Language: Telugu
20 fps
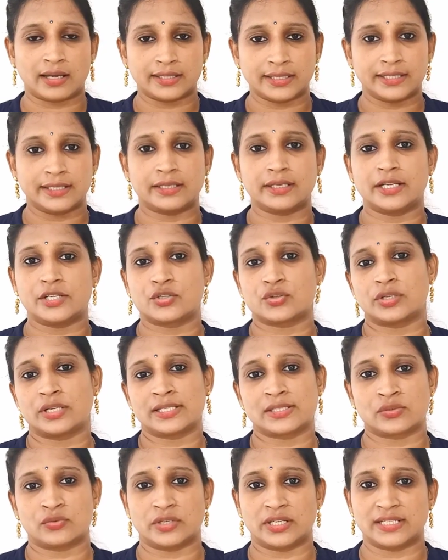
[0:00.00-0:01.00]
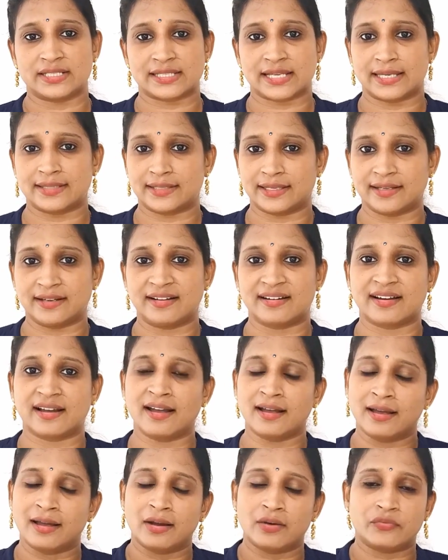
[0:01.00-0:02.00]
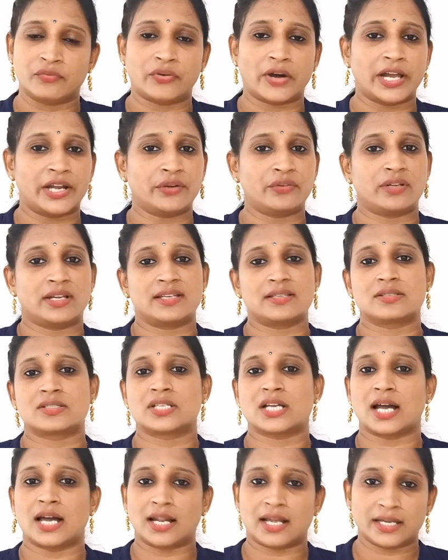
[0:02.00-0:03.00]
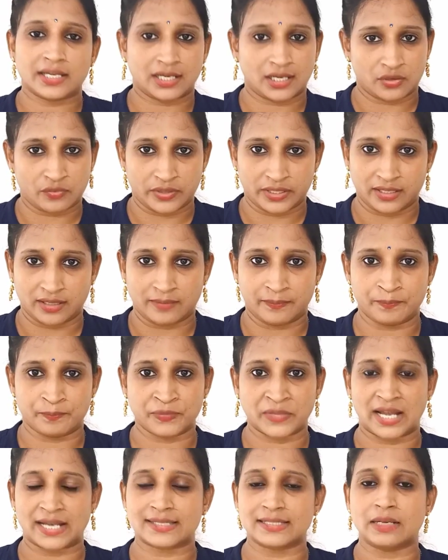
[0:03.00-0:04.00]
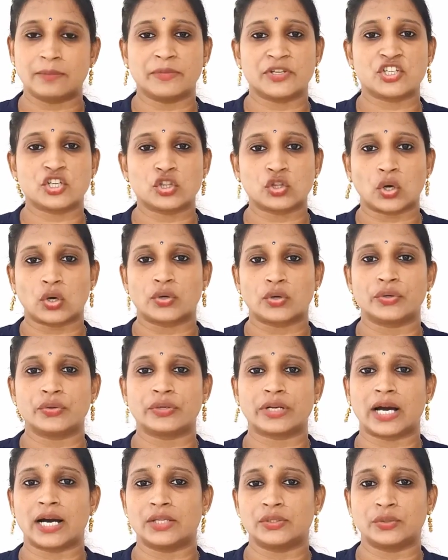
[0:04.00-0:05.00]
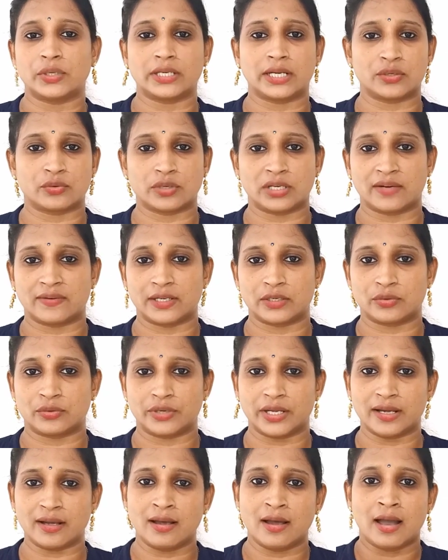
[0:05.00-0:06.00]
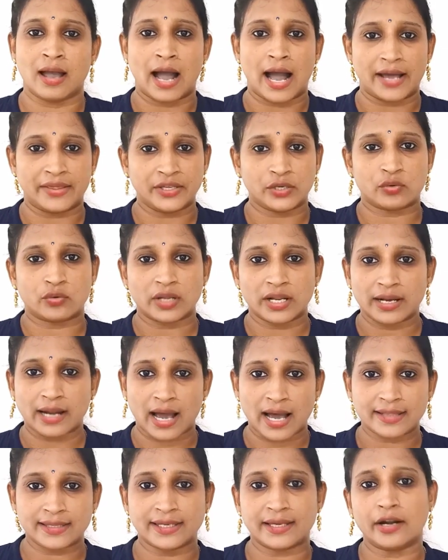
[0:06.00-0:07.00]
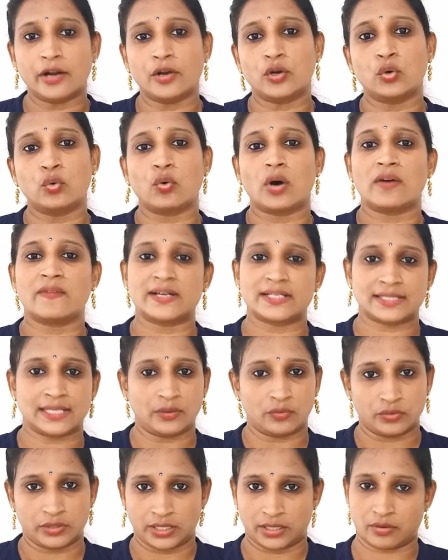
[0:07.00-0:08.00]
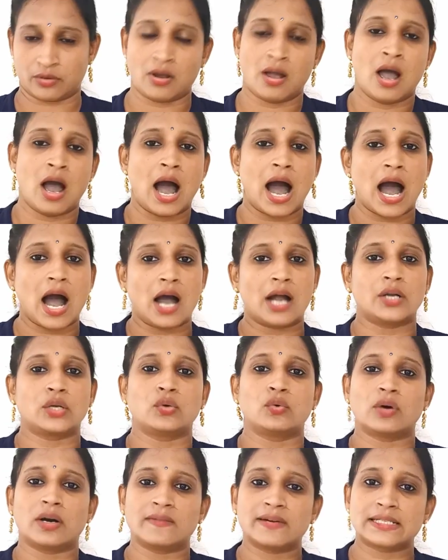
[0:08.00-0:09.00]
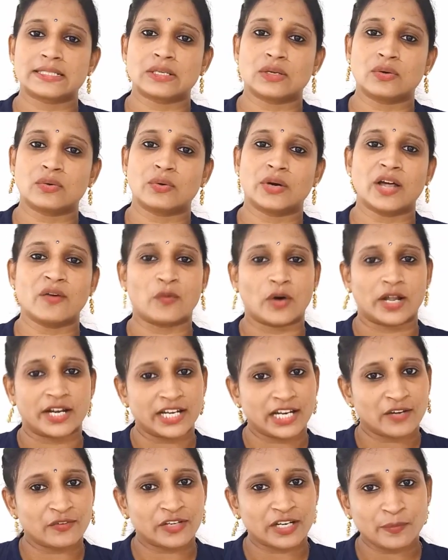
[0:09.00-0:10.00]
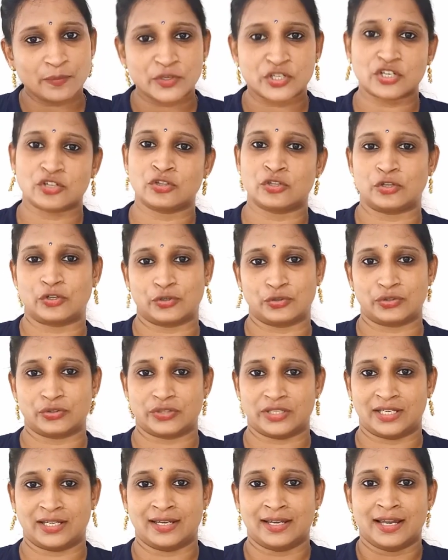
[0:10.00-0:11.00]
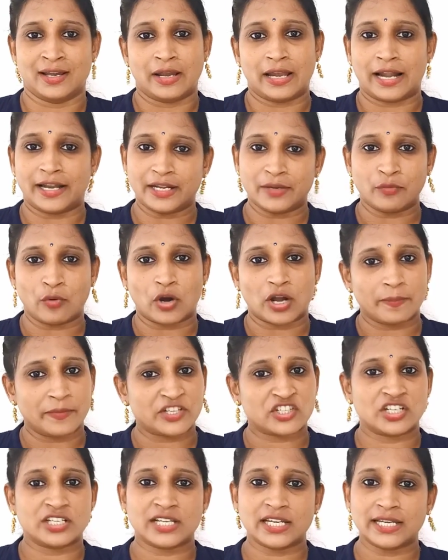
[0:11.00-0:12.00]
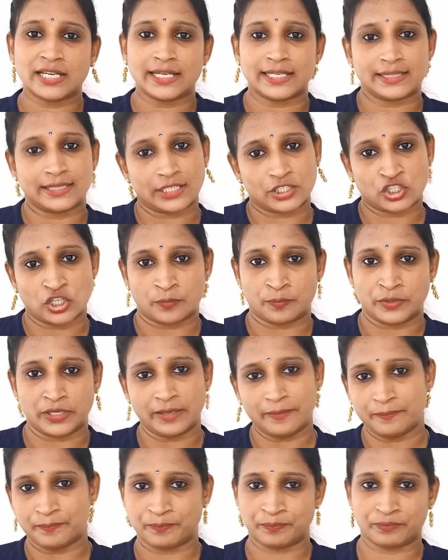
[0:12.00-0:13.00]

నా దగ్గర నేర్చుకునే స్టూడెంట్స్కి అయితే కనుక ఫైవ్ డేస్ చాలా ఎక్కువండి అసలు మిషన్ తొక్కడం రాదు అని అనుకున్న వాళ్ళు కూడా అది కూడా నా దగ్గర టూ అవర్సే ఉంటారు ఆ టూ అవర్స్లో కూడా వన్ అవరే మిషన్ దొరుకుతుంది అంటే ఒక మిషన్కి ఇద్దరు చొప్పున